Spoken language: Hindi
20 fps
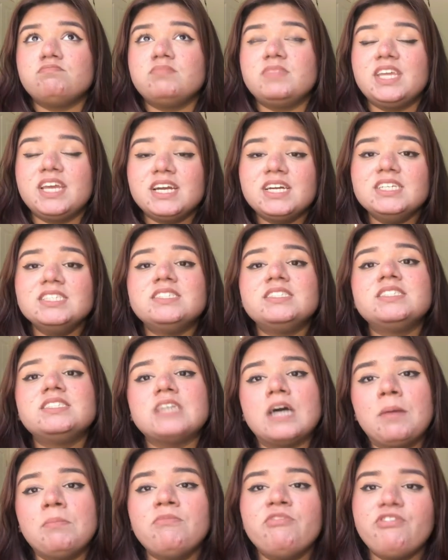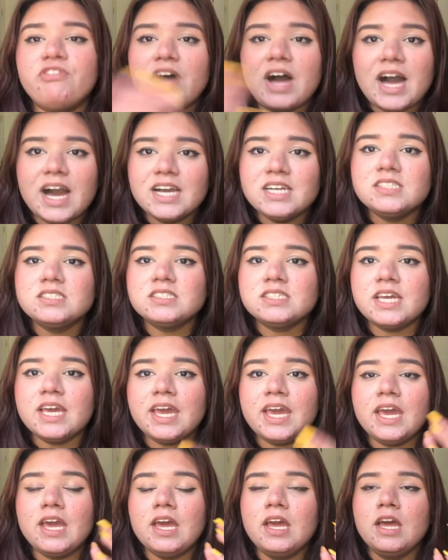देर इज़ सम फैक्ट्स
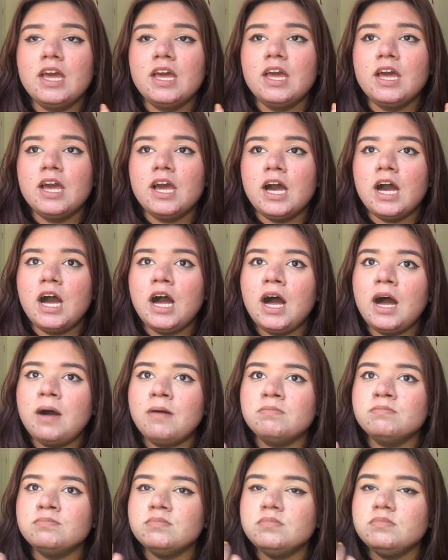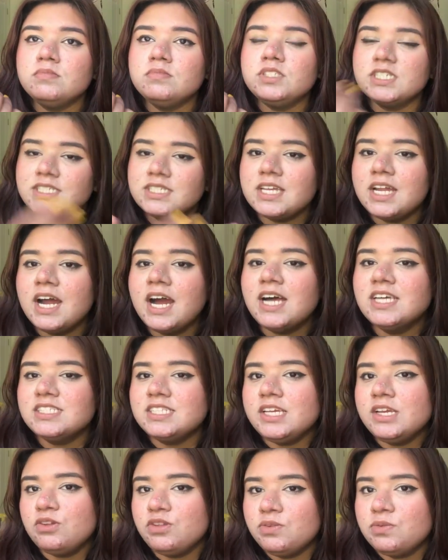के हम जिस तरह
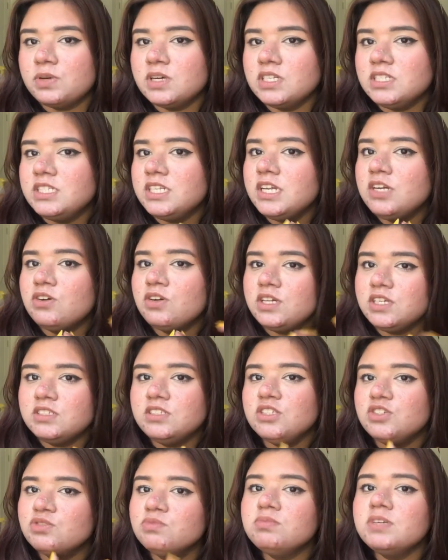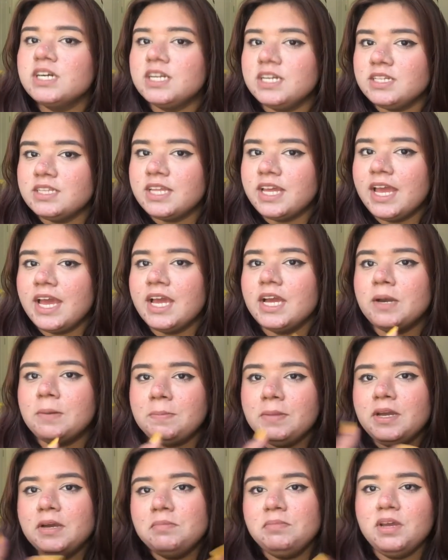से यूनिवर्सिटी को एज्यूम करते हैं
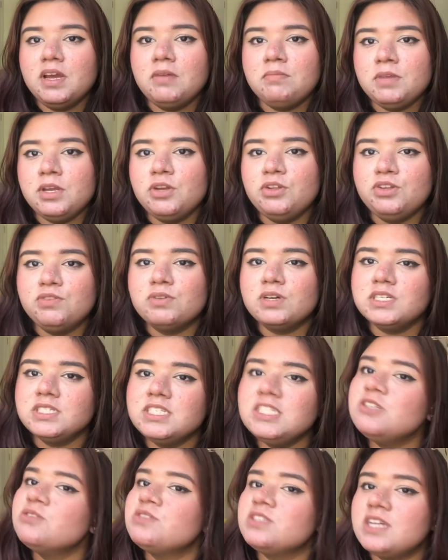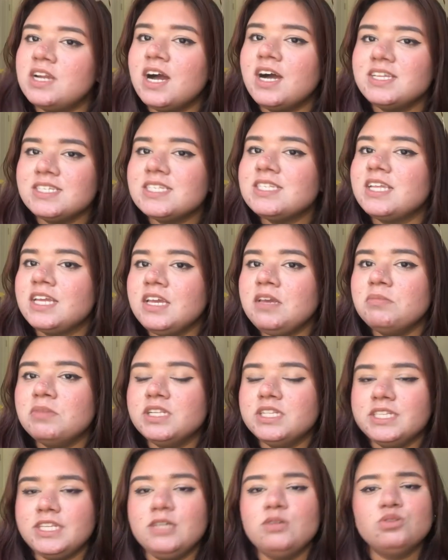कभी कभी हमें यूनिवर्सिटी उस तरह से नहीं
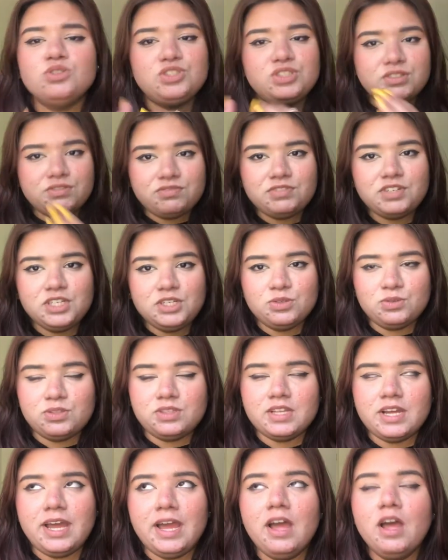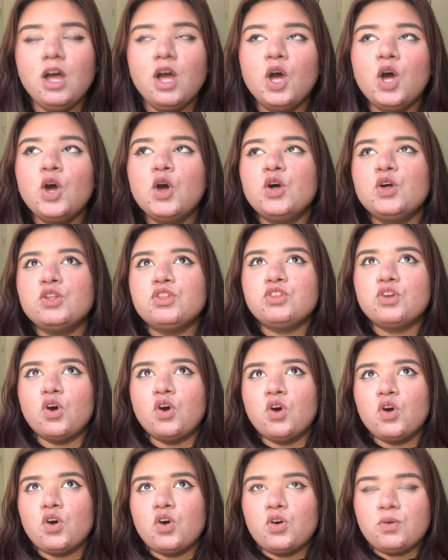मिलती कुछ डिफरेंट होता है
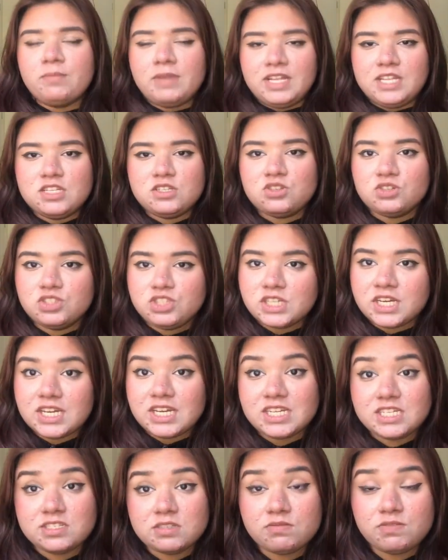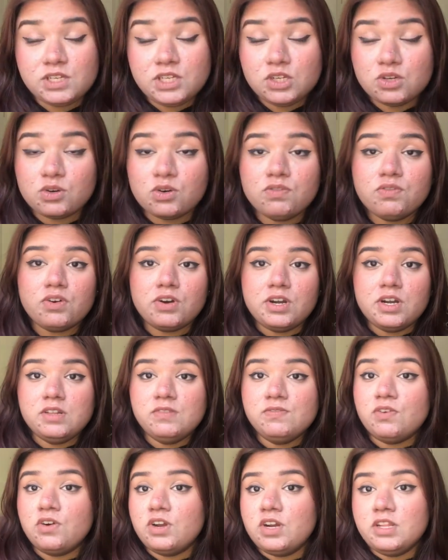तो मैंने सोचा कि इस वीडियो को फ़ौर
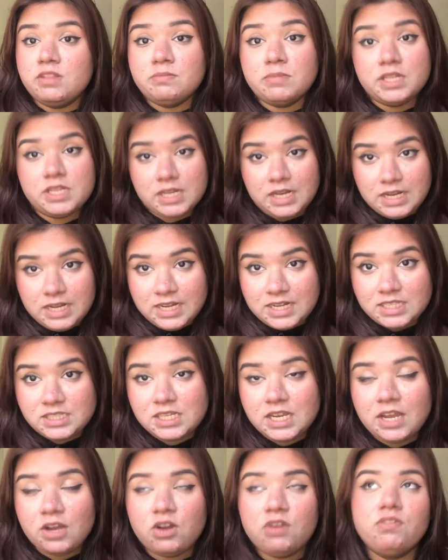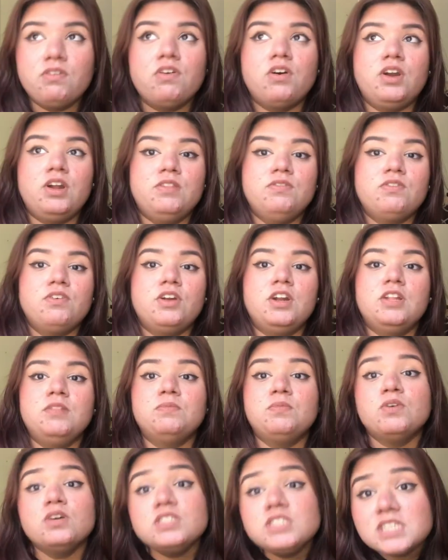फ़ौर बना लिया जाए और फ़ौर फ़ौर
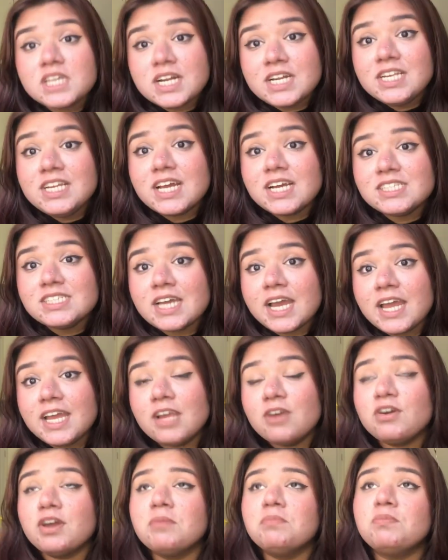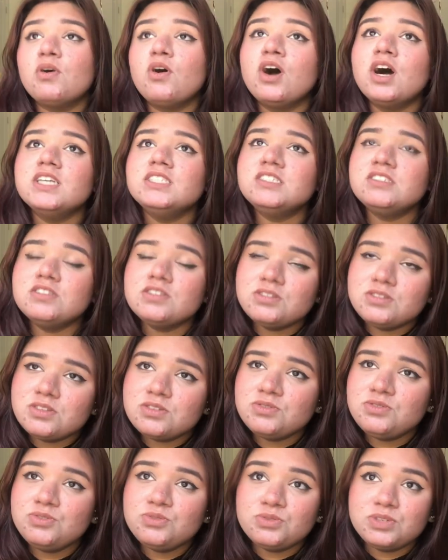पोस्ट कर दिया जाए क्योंकि बहुत से
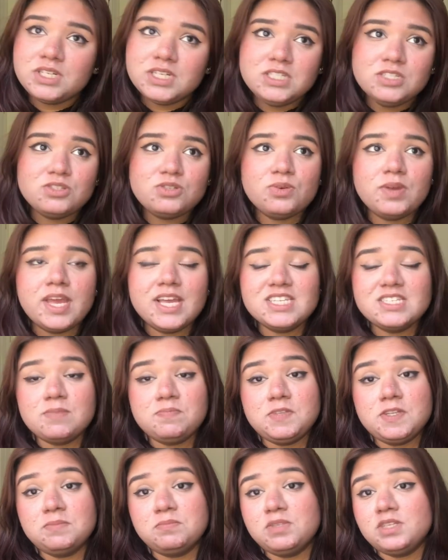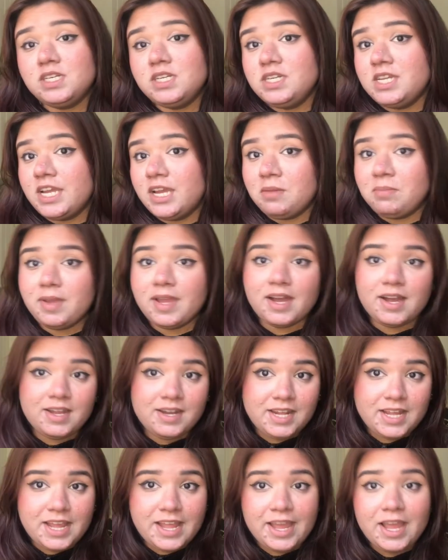स्टूडेंट्स जो हैं सितंबर इनटेक में आ
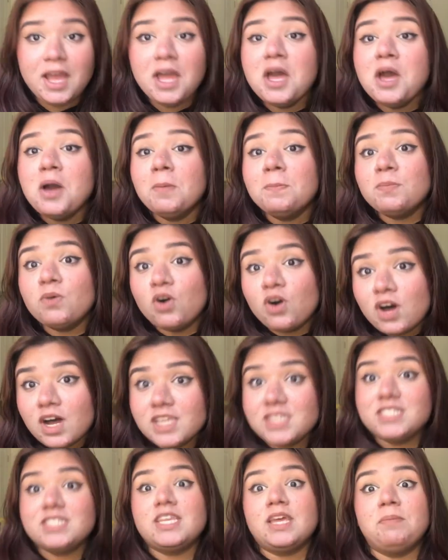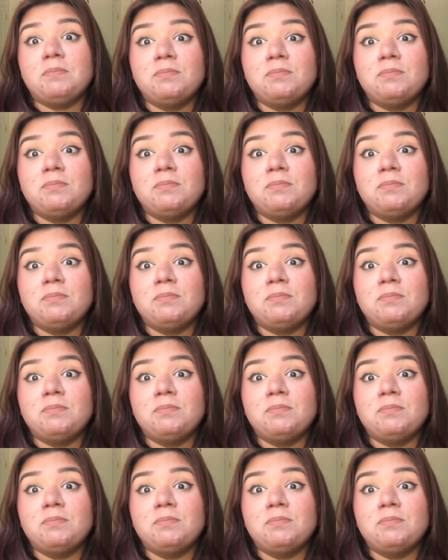रहे हैं बहुत से